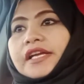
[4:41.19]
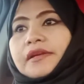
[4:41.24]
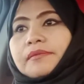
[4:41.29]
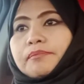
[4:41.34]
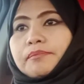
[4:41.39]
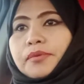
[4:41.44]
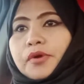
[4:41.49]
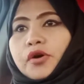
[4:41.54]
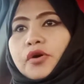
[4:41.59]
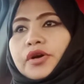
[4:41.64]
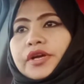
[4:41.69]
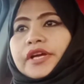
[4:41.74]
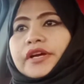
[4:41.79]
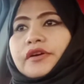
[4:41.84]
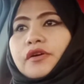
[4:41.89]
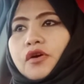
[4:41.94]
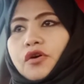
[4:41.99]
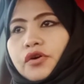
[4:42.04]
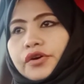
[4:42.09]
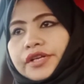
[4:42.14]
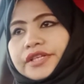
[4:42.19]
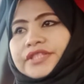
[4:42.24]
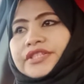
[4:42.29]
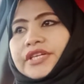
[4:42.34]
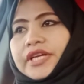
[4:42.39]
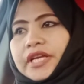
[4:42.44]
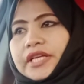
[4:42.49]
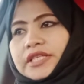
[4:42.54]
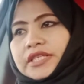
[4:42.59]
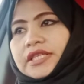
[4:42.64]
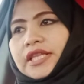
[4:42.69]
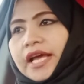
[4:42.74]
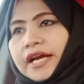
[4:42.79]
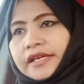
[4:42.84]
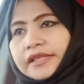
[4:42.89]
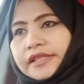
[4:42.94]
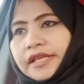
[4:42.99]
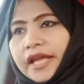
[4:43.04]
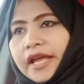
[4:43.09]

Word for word: employer or i-change lang